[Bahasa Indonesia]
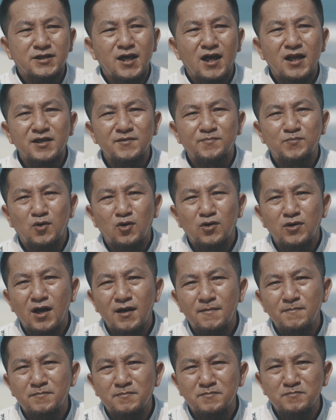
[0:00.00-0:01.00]
sekali
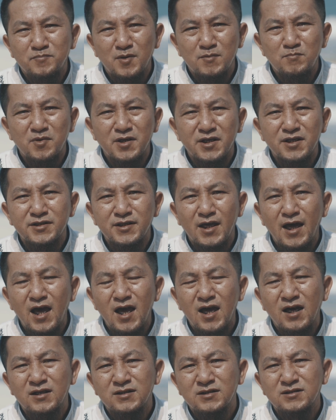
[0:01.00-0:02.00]
program
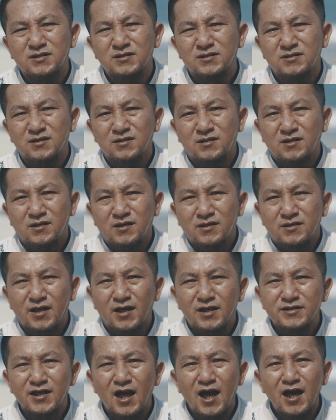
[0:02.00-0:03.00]
pemerintah
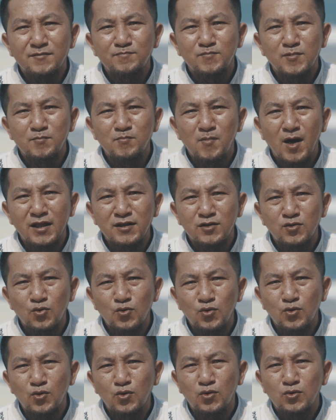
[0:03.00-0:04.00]
yang sangat
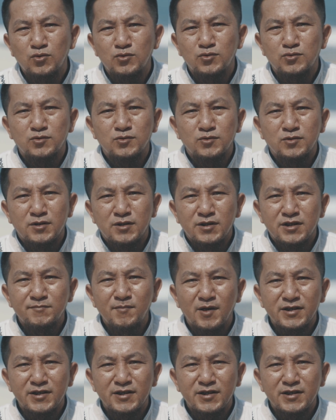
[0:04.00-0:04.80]
membantu di